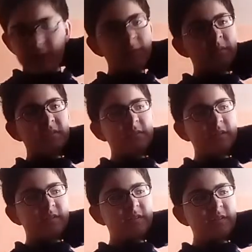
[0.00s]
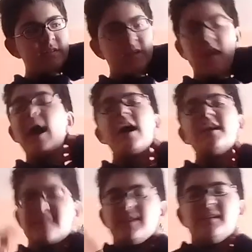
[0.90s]
¿Qué más iba a decir?
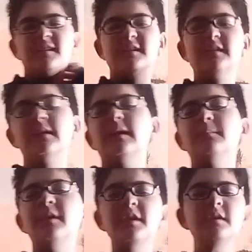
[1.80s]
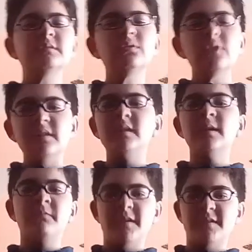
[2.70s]
Ah, sí. México no la
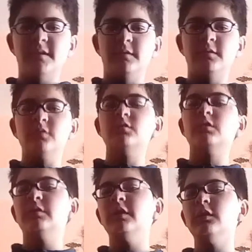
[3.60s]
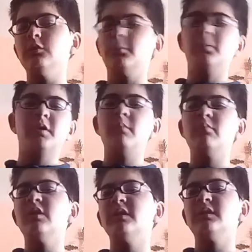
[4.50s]
tiene fácil. Nos tocó en el grupo de la
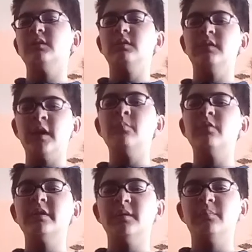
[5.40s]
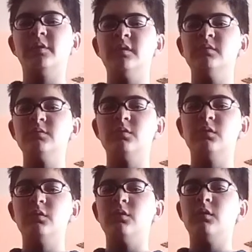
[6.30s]
muerte, de la muerte porque nos
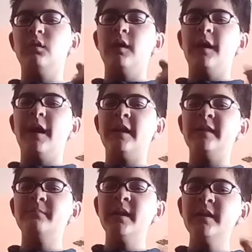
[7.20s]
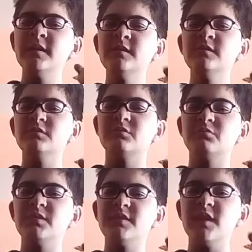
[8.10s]
tocó Alemania,
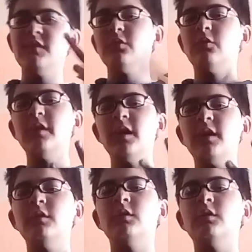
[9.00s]
Suecia y Corea.